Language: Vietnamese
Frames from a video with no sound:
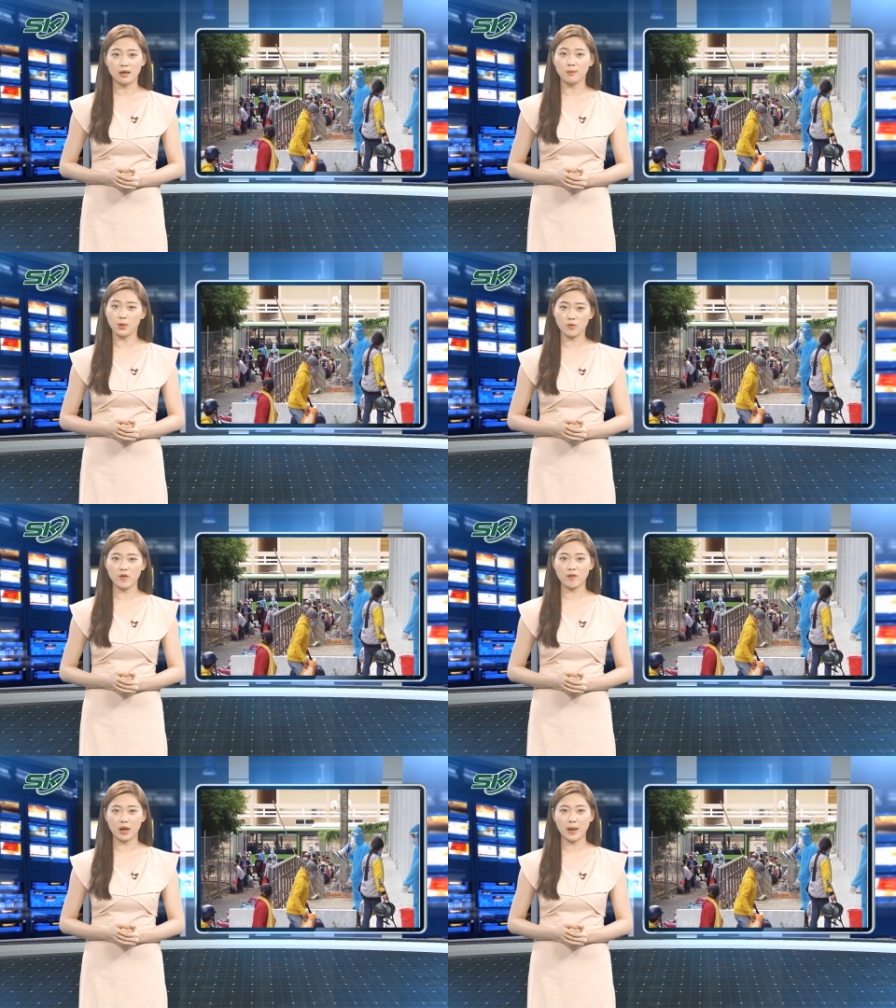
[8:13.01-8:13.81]
Mời quý
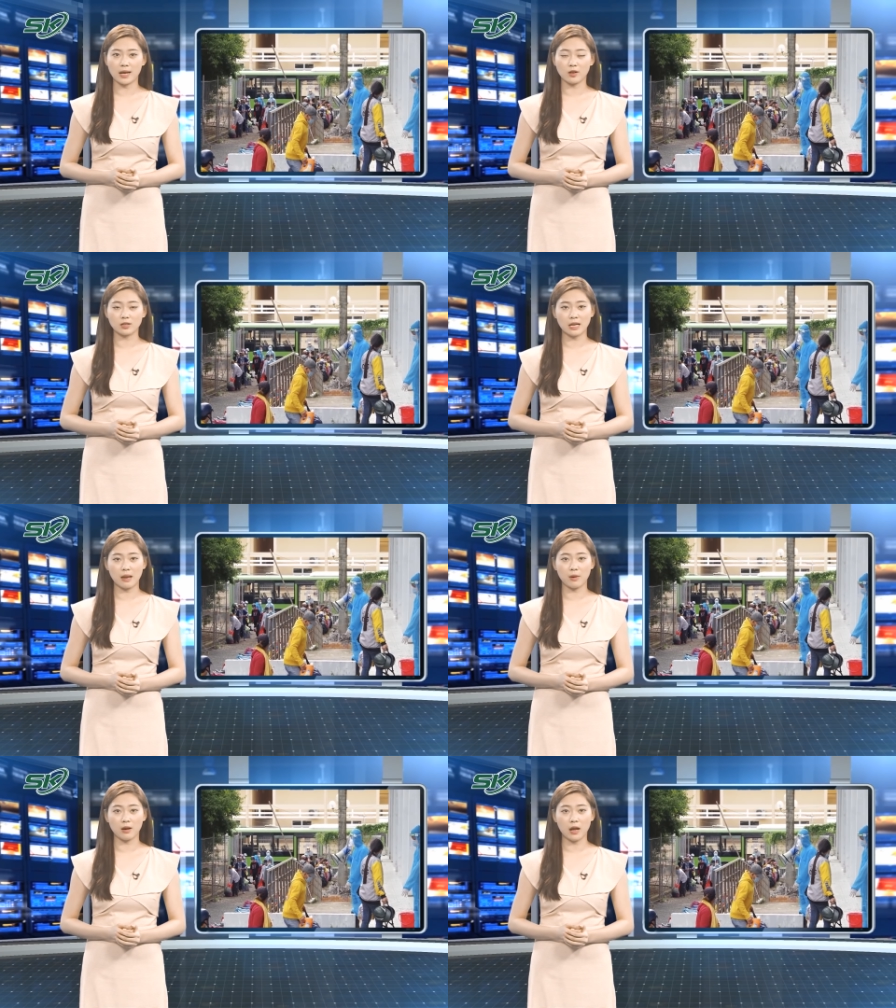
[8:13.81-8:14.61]
vị và các bạn đón
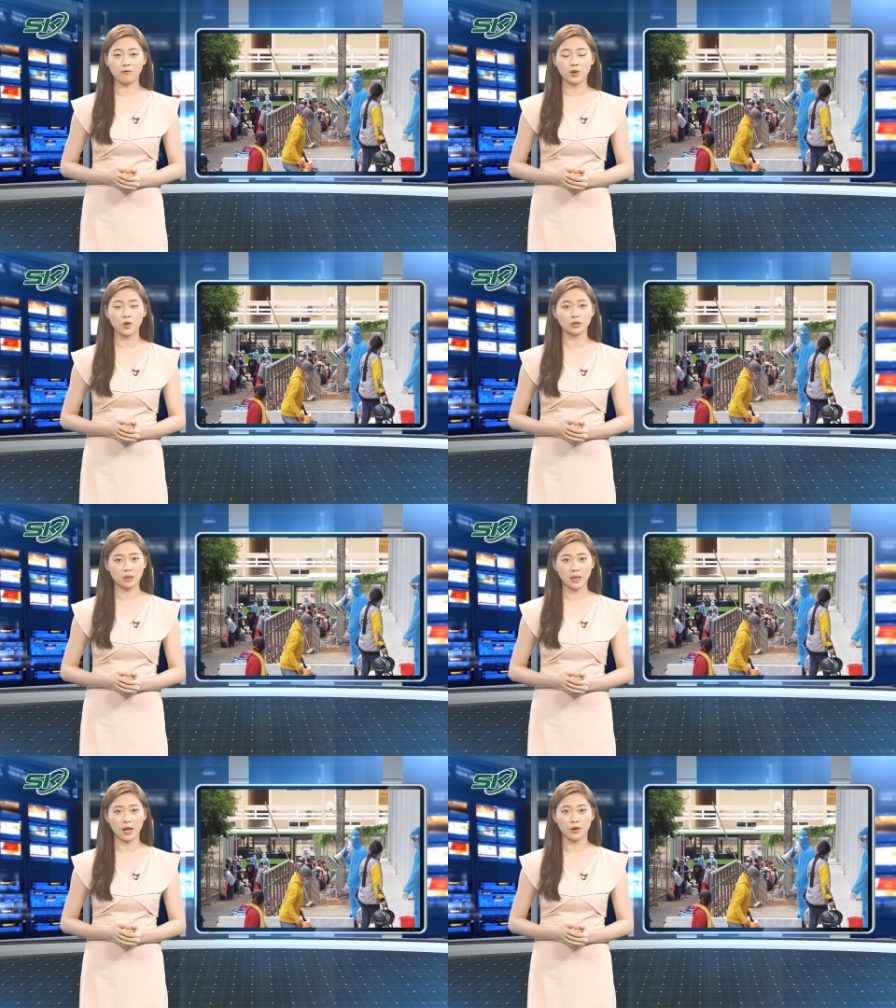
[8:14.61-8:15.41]
xem ở các video
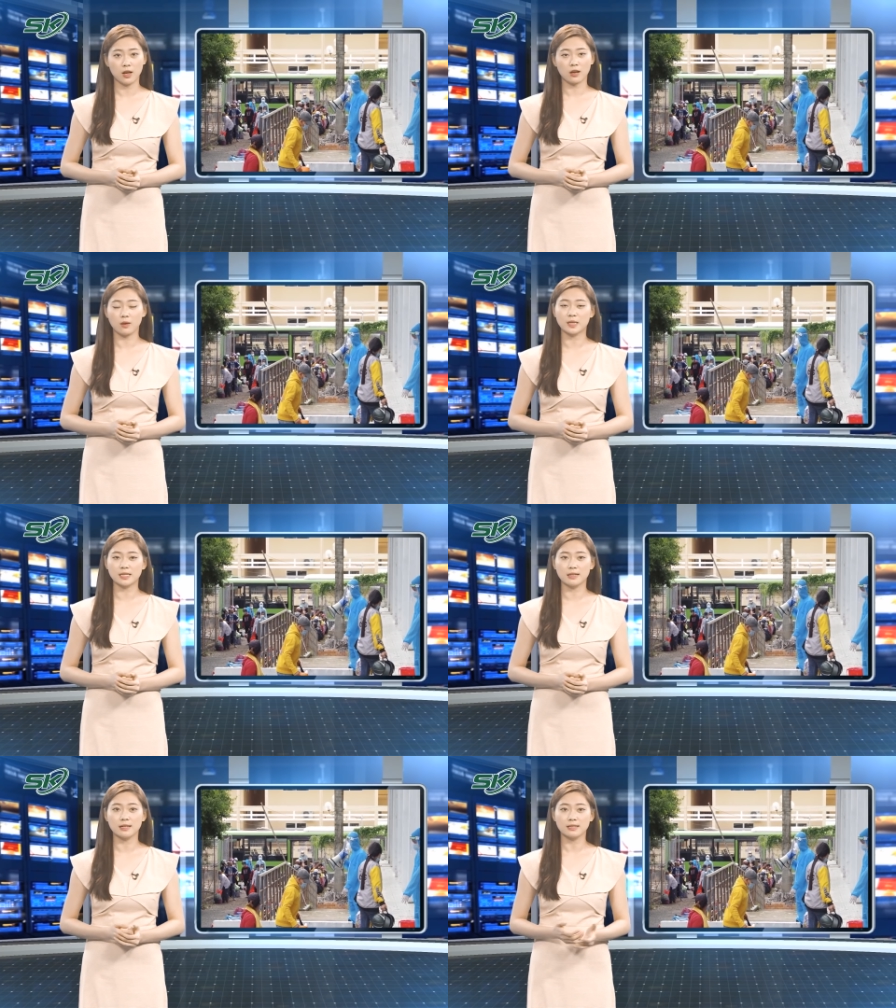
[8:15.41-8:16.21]
tiếp theo. Còn bây
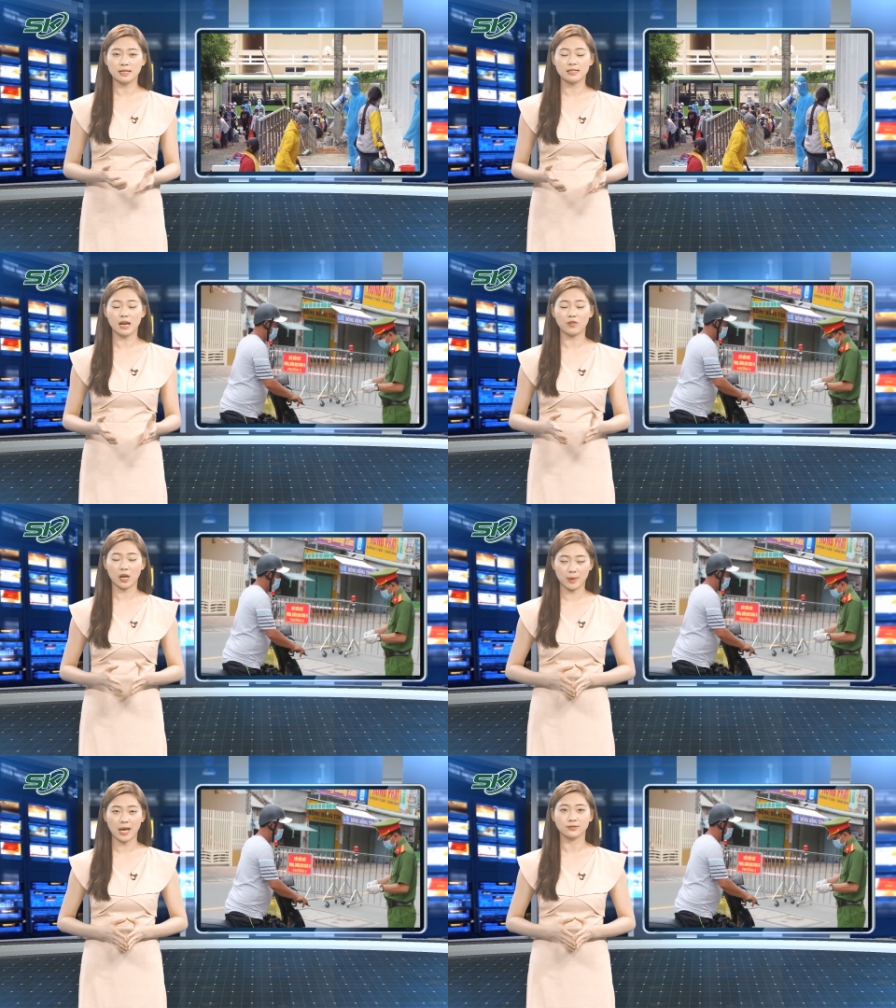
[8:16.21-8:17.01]
giờ, xin chào và hẹn
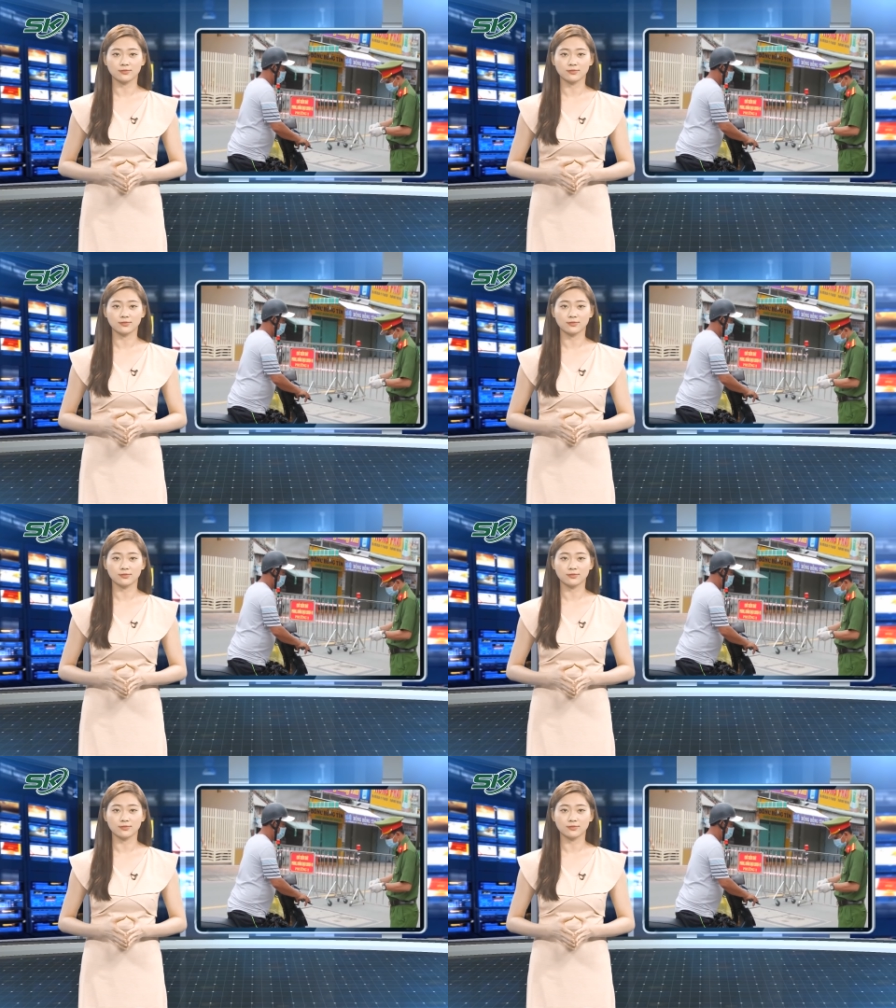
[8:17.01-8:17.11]
gặp